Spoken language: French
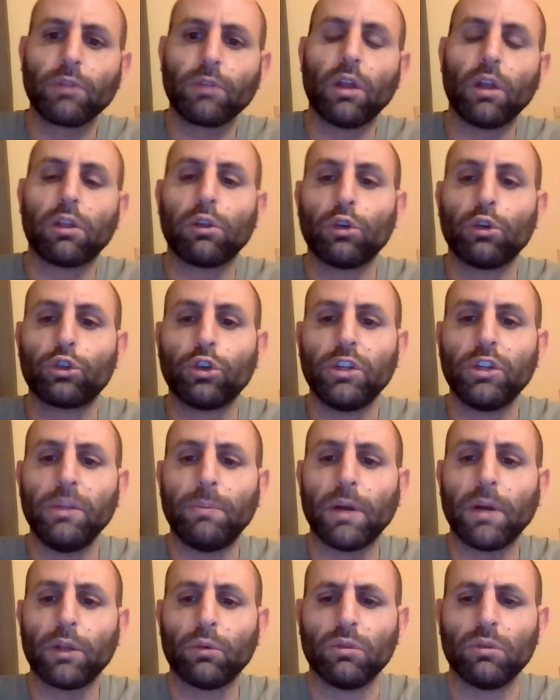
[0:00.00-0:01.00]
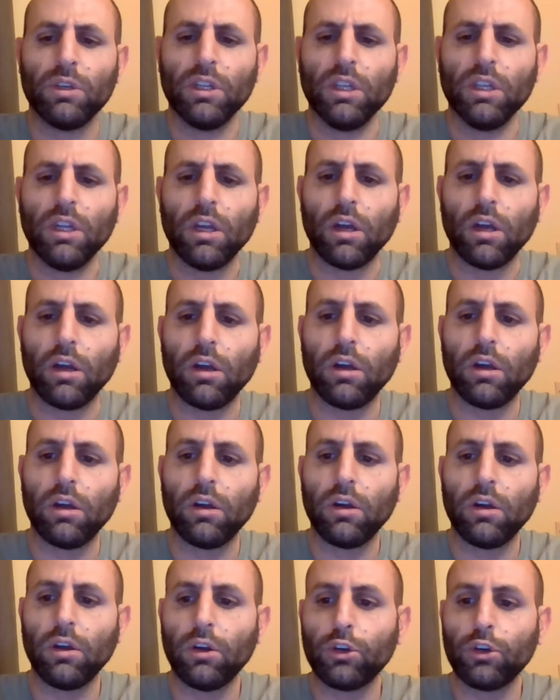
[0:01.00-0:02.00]
ce, jeudi, pardon,
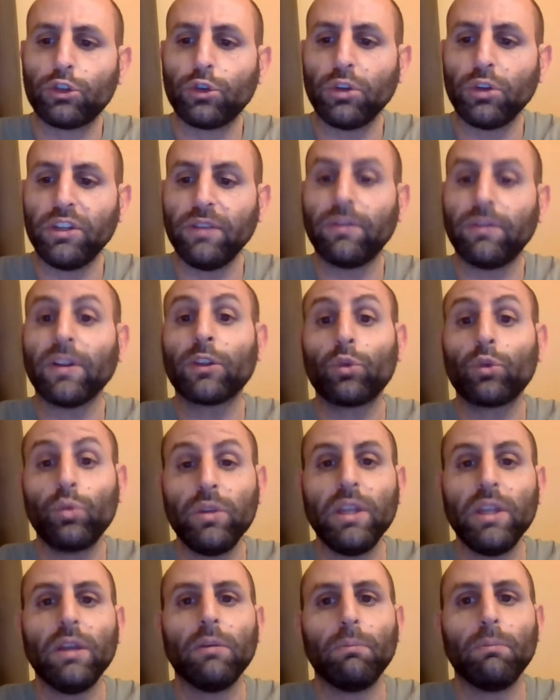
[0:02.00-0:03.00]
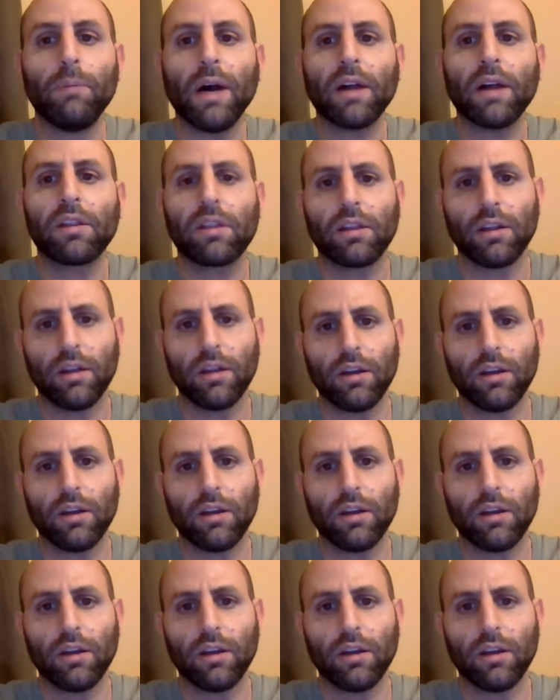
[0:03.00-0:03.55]
euh, jeudi 28 mars.